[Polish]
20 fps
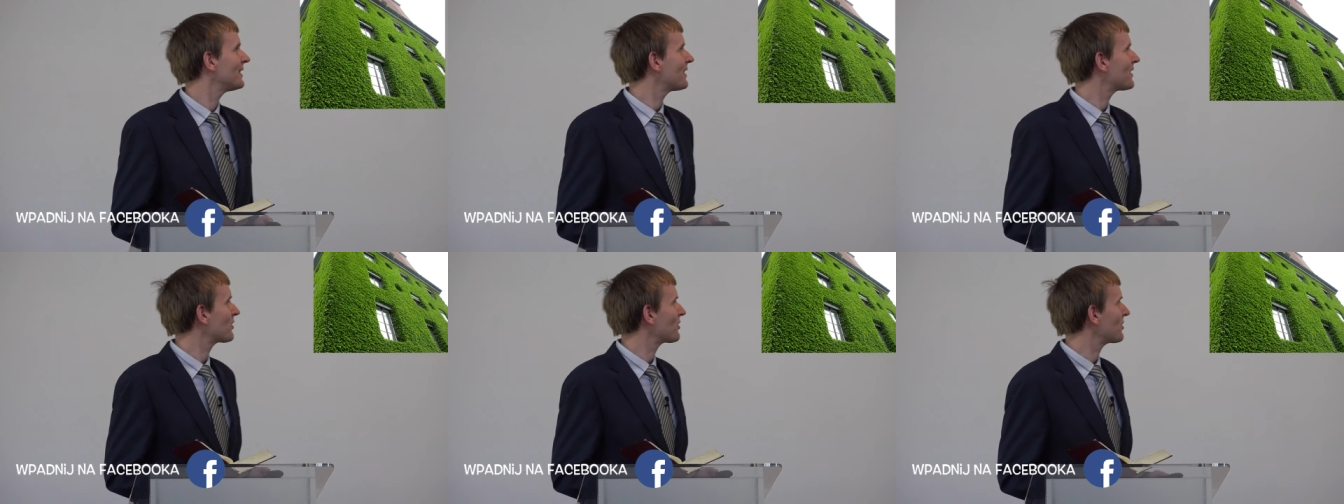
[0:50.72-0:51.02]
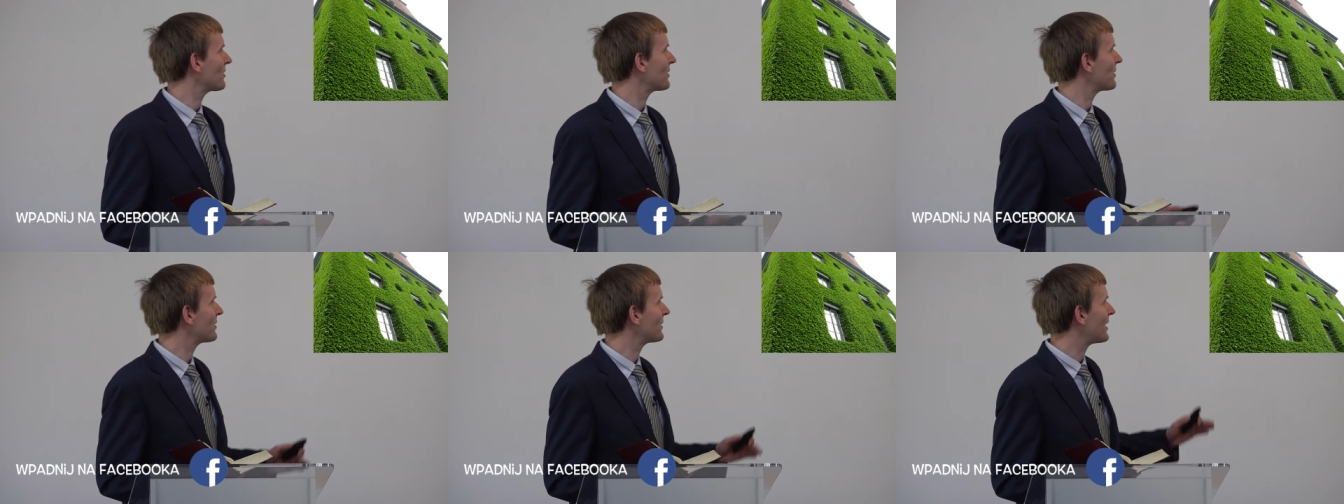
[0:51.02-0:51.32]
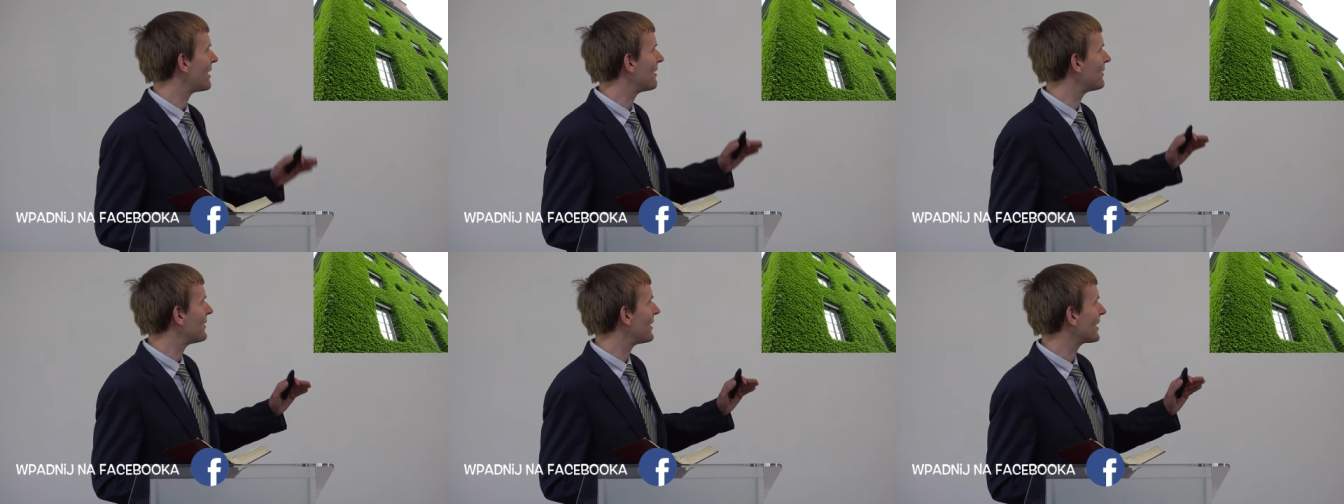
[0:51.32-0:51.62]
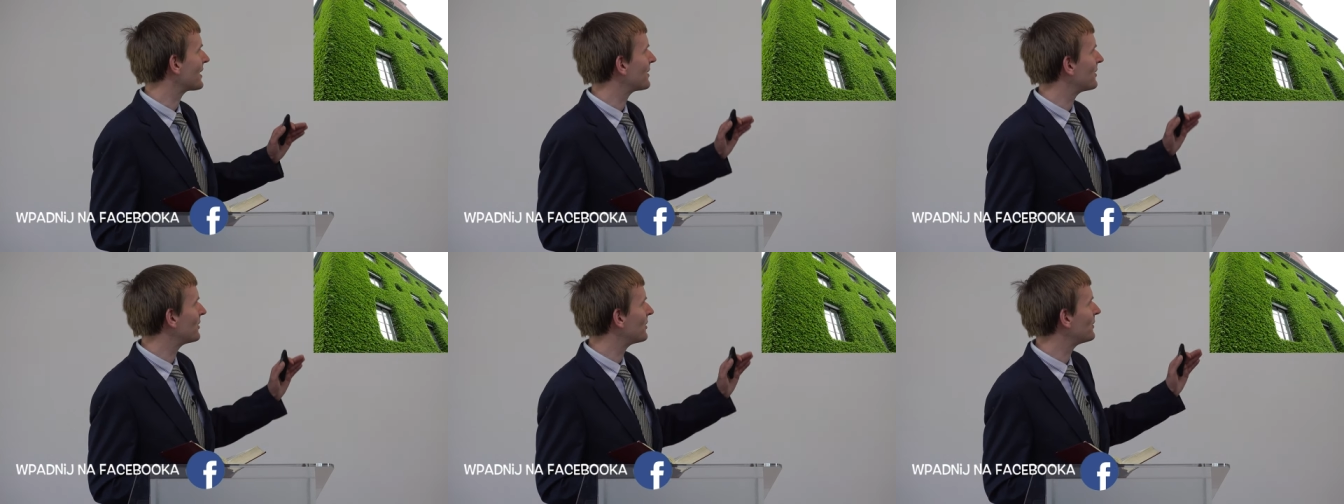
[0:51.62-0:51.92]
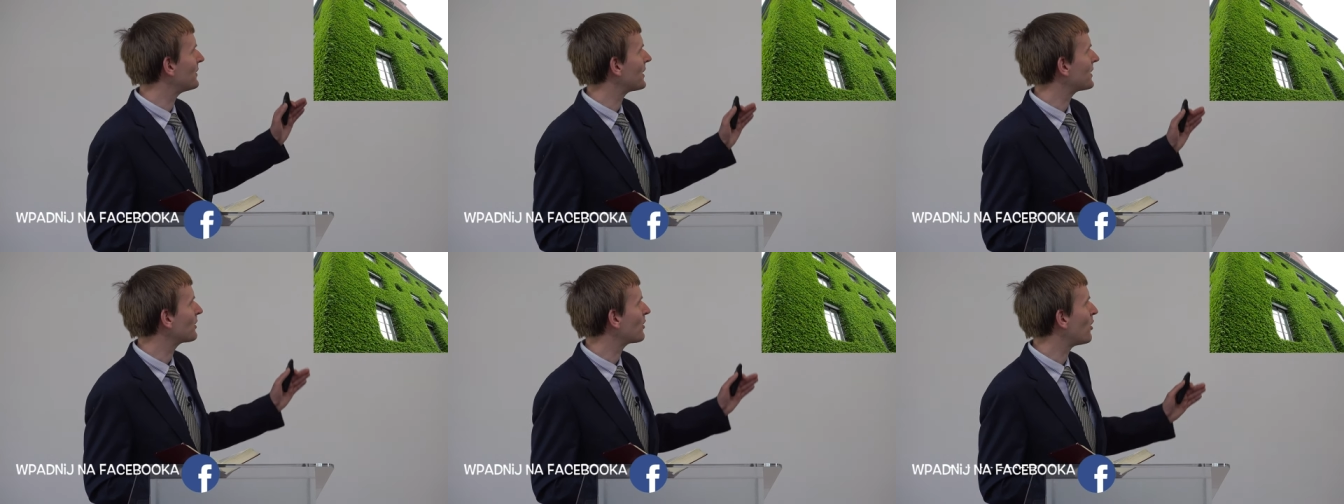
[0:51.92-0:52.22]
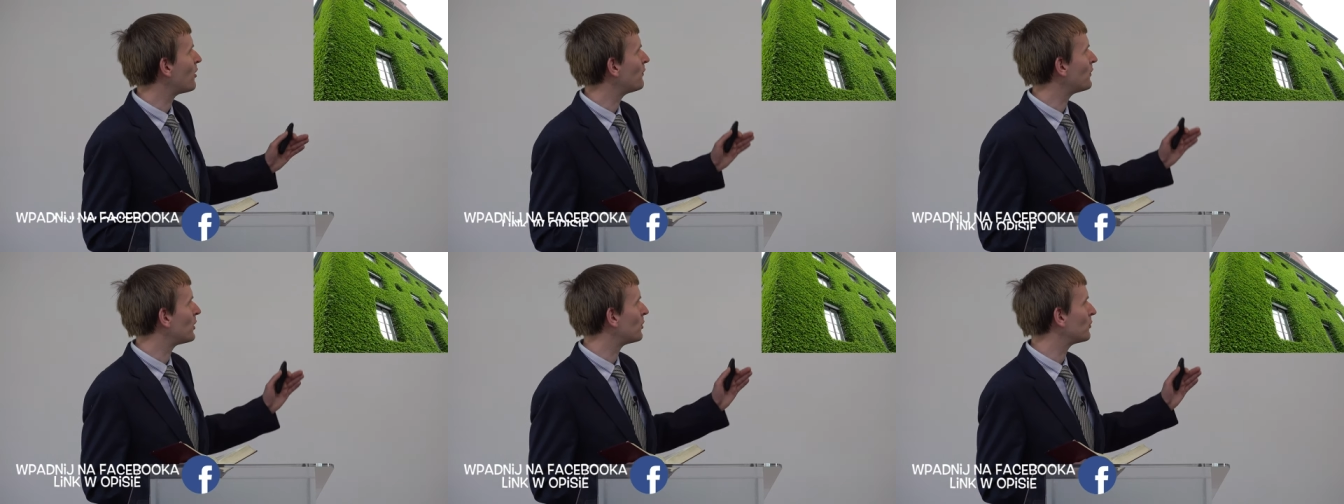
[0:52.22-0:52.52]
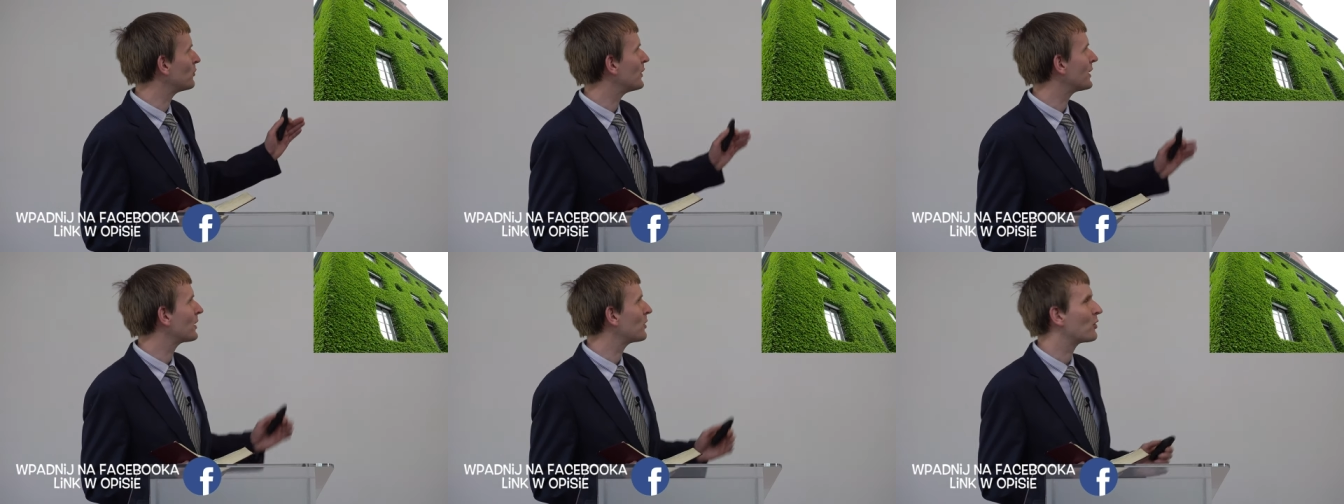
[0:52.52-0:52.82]
jeszcze została tak dodatkowo
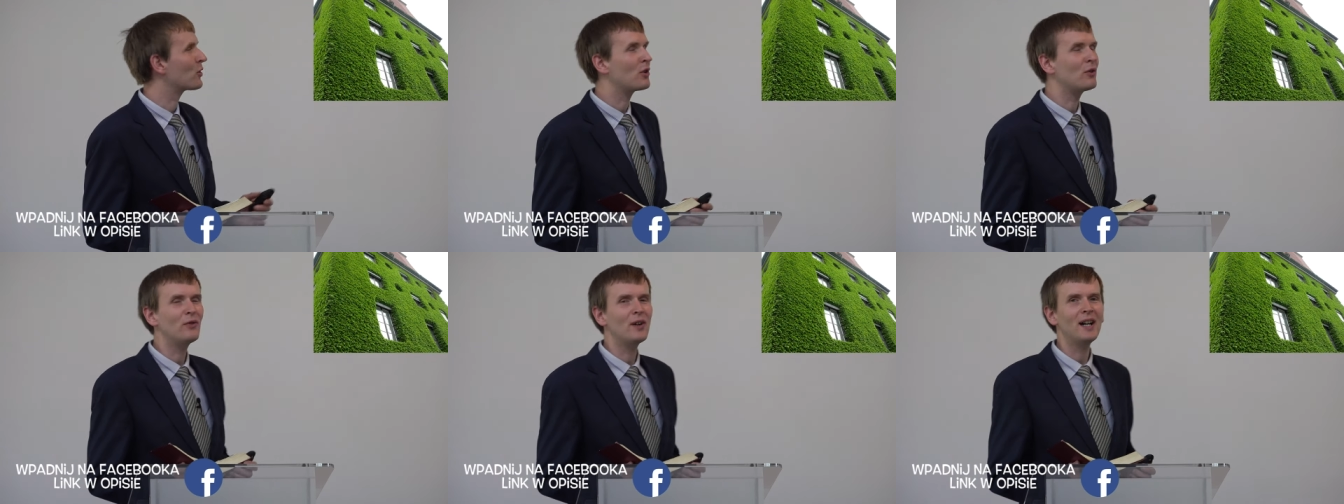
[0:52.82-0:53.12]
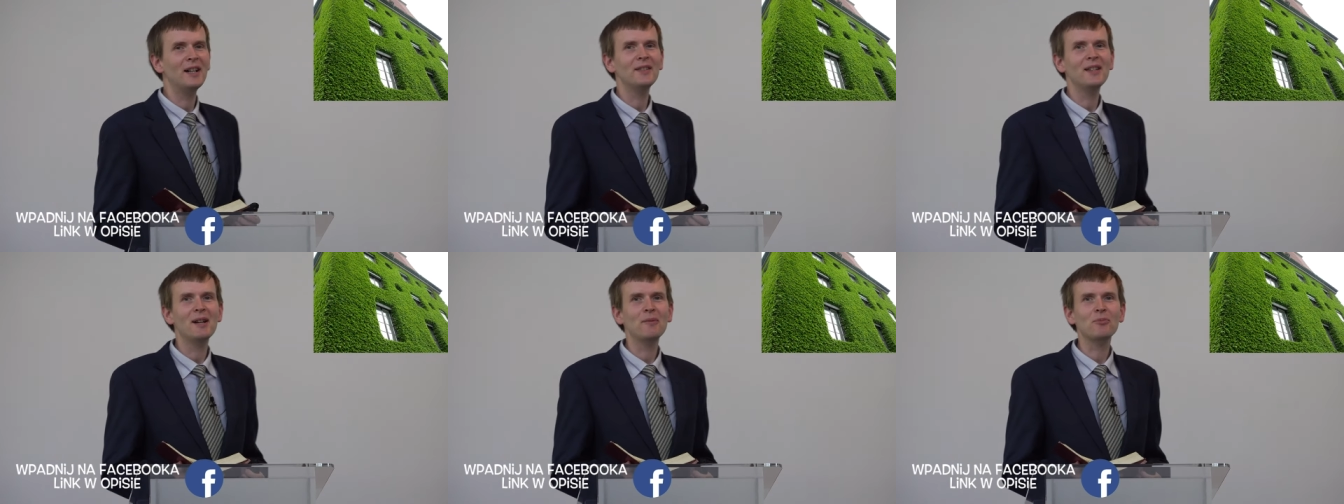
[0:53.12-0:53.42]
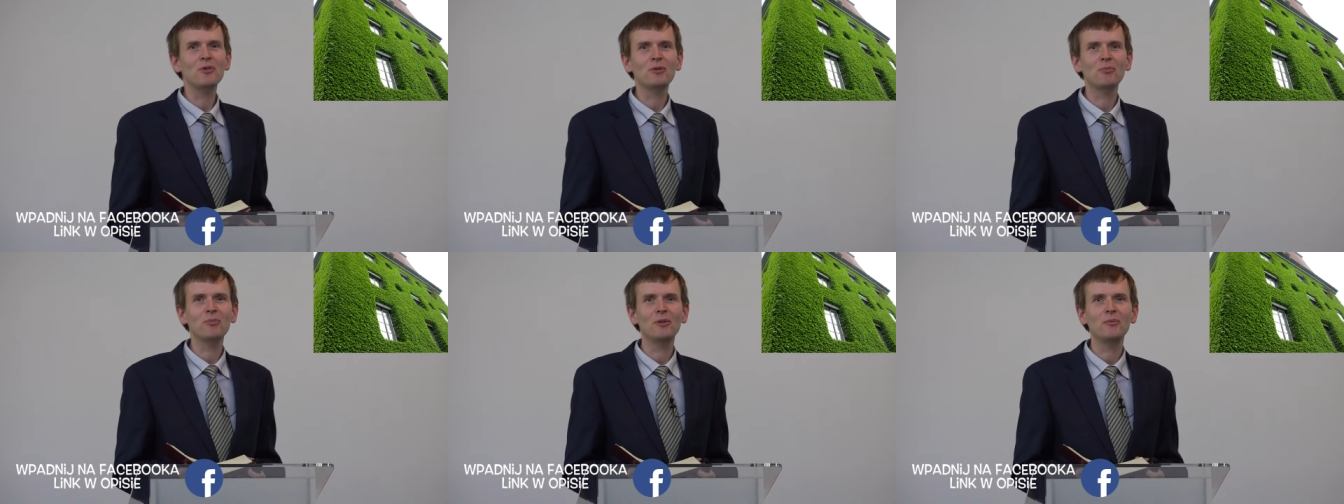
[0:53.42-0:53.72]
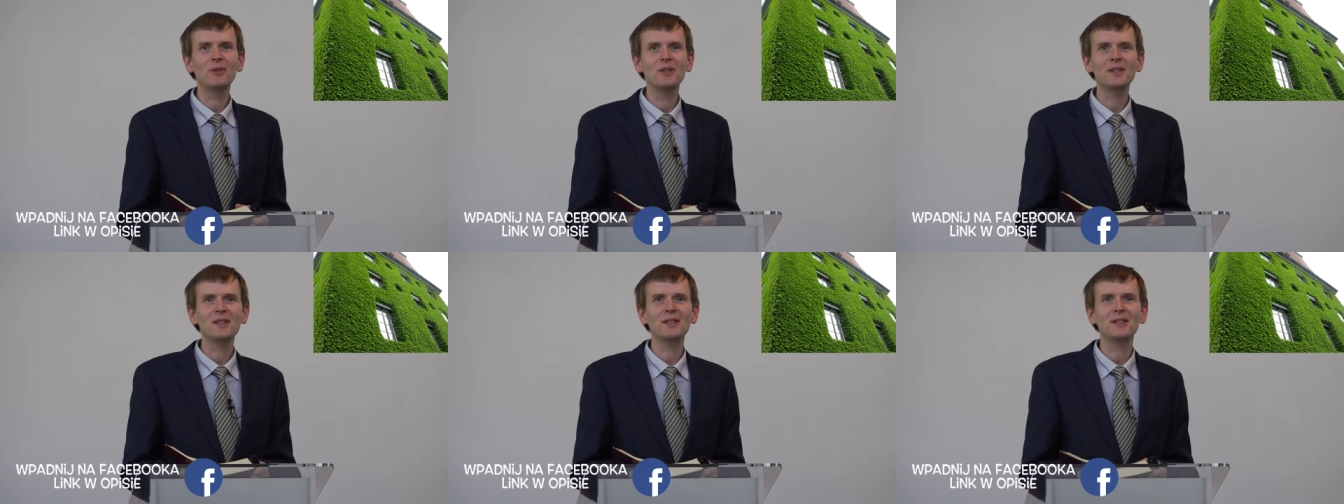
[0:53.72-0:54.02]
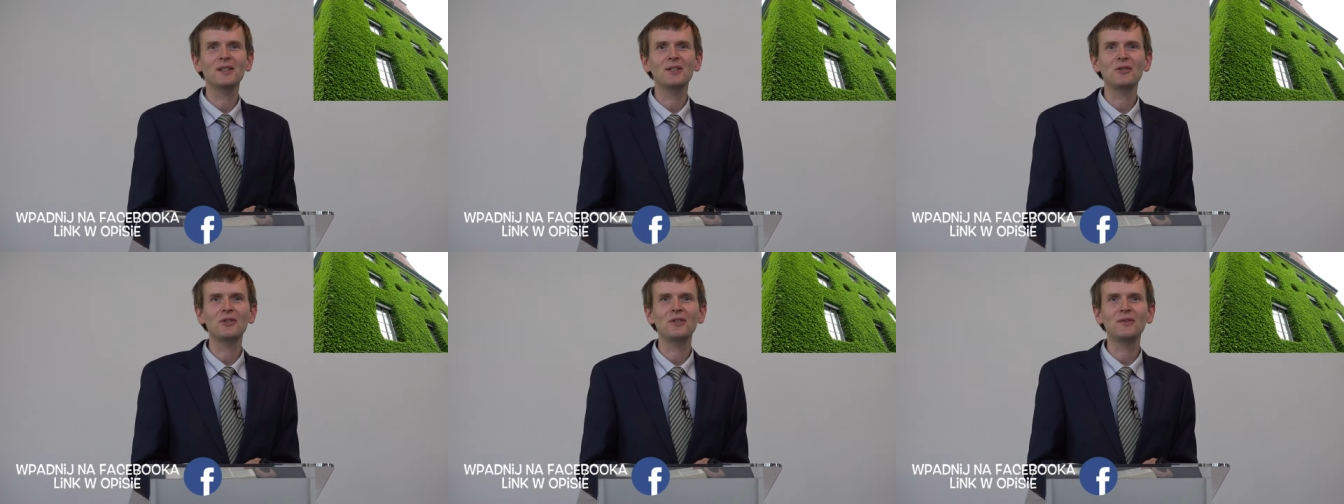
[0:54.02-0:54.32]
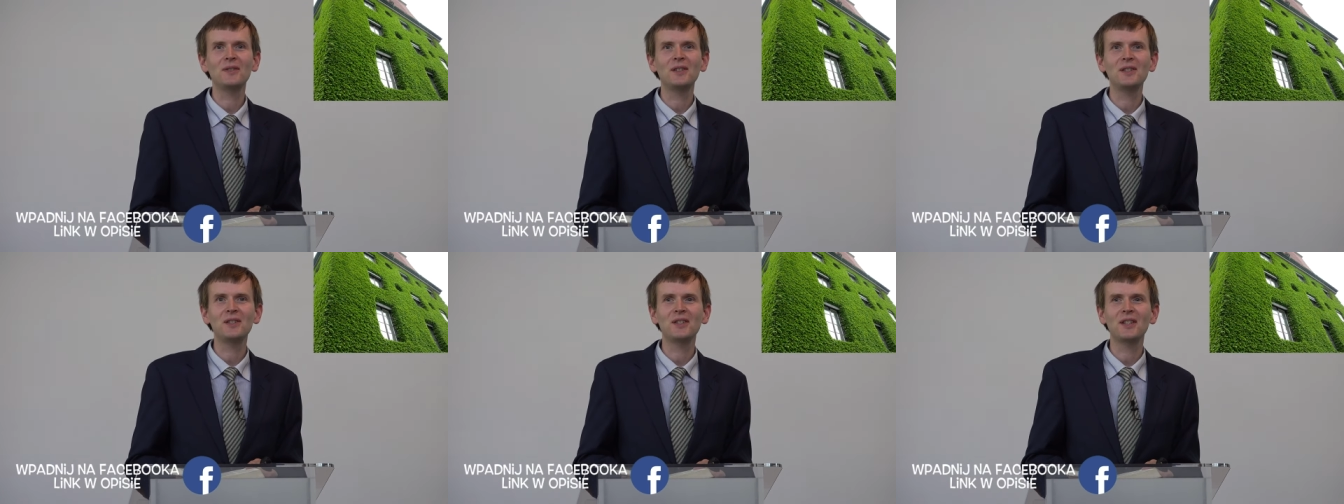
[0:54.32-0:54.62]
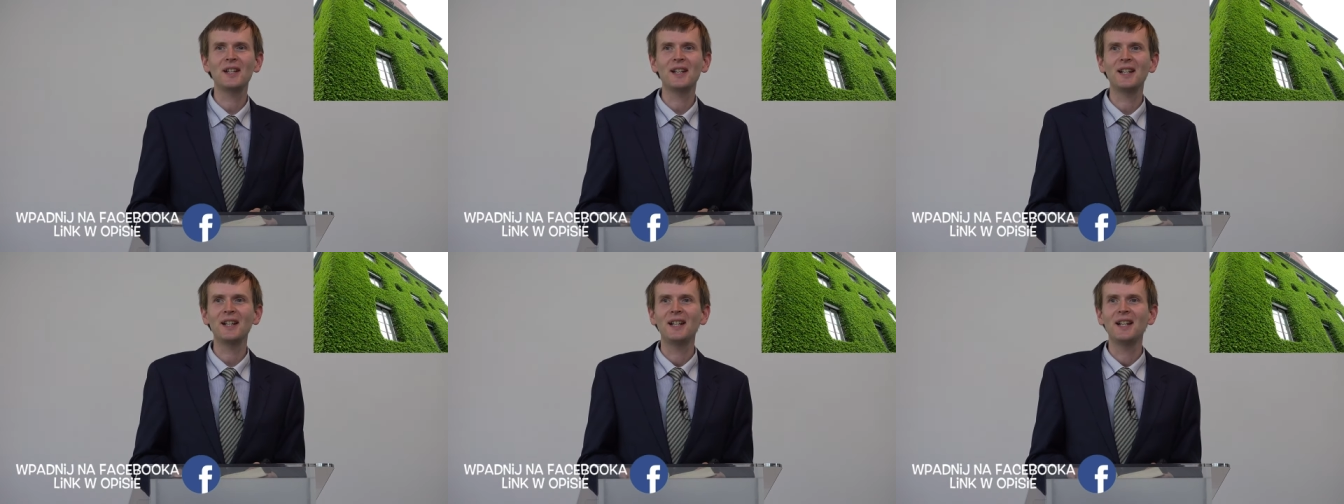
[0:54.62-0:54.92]
udekorowana przy pomocy
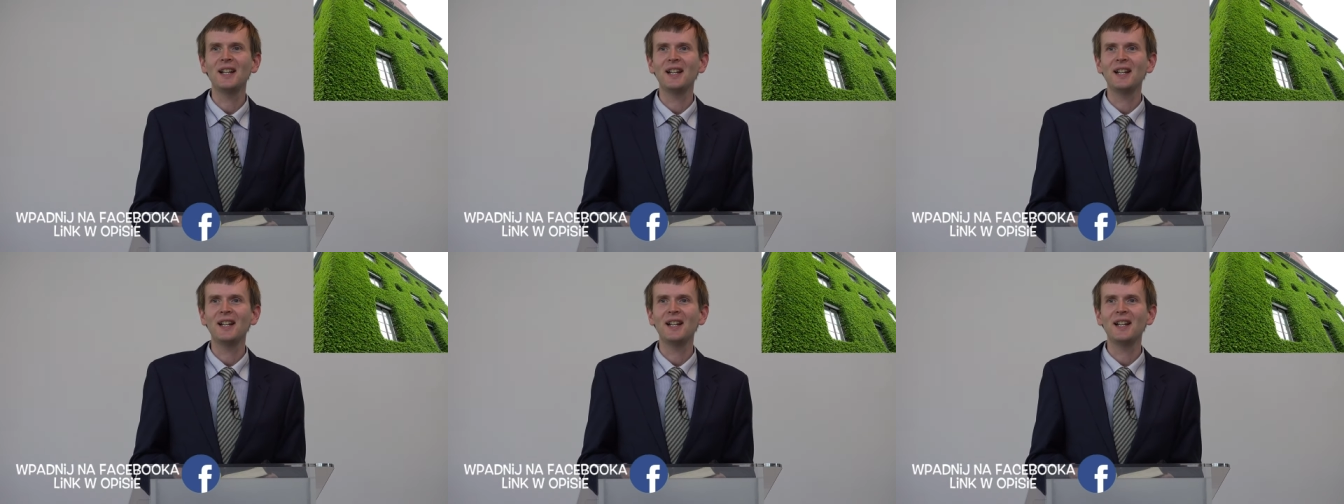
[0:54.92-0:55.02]
oczywiście